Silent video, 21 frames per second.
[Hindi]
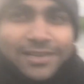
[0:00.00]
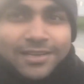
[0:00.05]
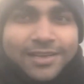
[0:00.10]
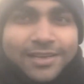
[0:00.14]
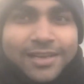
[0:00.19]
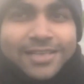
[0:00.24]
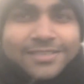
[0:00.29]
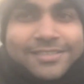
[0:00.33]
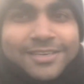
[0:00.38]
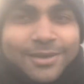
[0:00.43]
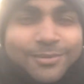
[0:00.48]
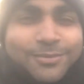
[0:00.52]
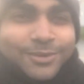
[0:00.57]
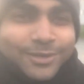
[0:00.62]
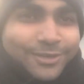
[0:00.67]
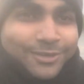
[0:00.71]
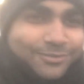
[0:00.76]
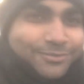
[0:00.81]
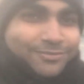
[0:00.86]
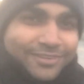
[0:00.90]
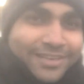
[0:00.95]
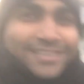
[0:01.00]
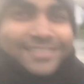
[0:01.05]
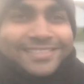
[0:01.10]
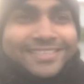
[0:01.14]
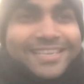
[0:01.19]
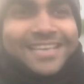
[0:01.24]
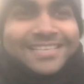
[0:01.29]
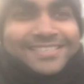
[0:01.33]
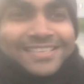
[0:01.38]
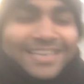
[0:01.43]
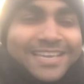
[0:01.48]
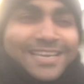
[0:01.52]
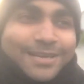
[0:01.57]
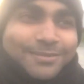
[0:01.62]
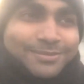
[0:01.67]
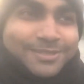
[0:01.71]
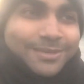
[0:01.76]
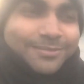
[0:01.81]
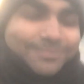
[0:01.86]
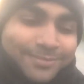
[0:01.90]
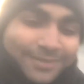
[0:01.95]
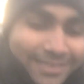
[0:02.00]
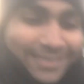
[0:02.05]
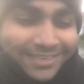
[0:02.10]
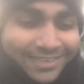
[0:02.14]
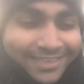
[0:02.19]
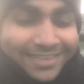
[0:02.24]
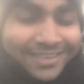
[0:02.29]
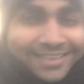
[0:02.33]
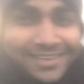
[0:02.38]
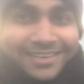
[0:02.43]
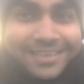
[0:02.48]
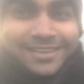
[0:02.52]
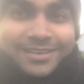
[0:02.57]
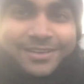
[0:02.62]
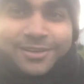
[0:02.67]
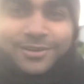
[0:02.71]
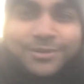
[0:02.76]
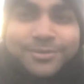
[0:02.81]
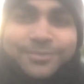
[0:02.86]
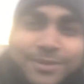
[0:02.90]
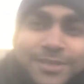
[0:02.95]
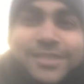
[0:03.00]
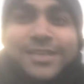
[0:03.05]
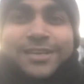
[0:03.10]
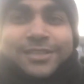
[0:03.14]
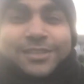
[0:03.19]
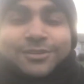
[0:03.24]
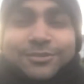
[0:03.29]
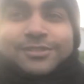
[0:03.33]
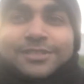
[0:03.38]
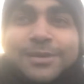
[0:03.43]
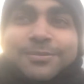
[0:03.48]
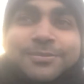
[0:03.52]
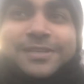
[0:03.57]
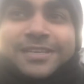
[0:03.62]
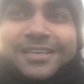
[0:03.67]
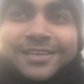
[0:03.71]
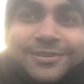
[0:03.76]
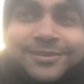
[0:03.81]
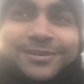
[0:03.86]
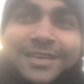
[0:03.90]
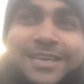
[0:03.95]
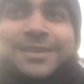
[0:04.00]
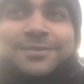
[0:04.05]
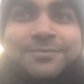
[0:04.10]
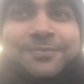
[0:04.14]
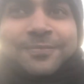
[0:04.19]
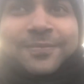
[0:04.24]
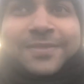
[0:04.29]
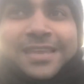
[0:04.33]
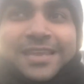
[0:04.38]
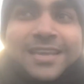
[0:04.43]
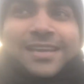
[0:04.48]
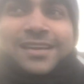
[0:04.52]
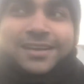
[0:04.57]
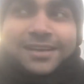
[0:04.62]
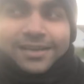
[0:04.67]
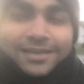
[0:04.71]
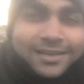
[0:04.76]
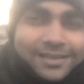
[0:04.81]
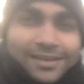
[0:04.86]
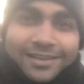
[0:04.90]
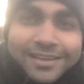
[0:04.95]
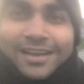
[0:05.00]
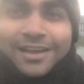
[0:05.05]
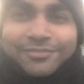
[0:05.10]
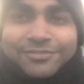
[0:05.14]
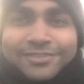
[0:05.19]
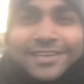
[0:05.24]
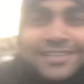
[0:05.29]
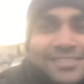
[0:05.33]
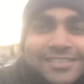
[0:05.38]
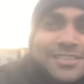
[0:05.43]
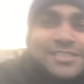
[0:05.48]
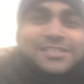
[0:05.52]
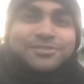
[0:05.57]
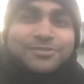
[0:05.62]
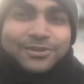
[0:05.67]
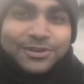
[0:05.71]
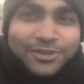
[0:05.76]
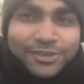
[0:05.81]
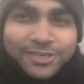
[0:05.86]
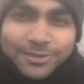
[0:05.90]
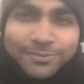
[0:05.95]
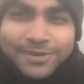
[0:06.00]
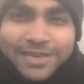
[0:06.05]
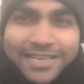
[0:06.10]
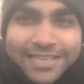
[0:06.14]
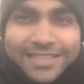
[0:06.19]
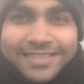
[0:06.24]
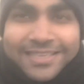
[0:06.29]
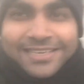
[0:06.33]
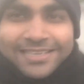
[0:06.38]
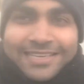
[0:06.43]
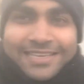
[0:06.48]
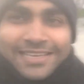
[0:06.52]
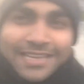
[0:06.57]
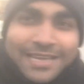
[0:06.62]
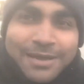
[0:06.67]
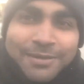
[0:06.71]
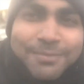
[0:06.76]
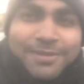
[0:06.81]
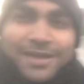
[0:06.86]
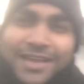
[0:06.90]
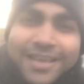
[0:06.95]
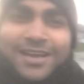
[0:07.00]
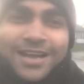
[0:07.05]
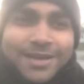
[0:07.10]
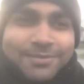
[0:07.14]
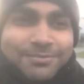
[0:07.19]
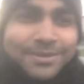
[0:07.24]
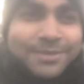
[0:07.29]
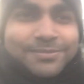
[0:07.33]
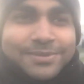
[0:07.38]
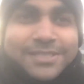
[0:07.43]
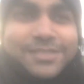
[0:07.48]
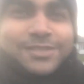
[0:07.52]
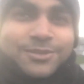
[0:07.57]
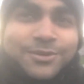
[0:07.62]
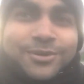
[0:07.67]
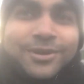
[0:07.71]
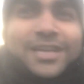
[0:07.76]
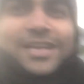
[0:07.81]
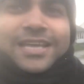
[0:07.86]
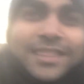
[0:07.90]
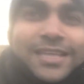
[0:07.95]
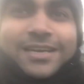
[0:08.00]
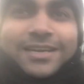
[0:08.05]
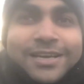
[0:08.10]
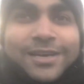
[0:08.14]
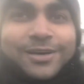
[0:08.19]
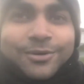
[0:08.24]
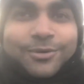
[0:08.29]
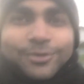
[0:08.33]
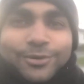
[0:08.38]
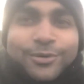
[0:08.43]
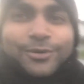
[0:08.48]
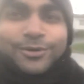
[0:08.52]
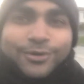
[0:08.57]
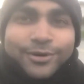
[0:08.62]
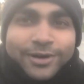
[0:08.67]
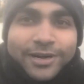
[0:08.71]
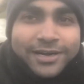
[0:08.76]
अस्सलाम वालेकुम फ्रेंड्स कैसे हैं आप सब उम्मीद करता हूँ सब ठीक होंगे काफ़ी अरसे से वीडियो नहीं बनाई थी मैं काम में बिज़ी हो गया था और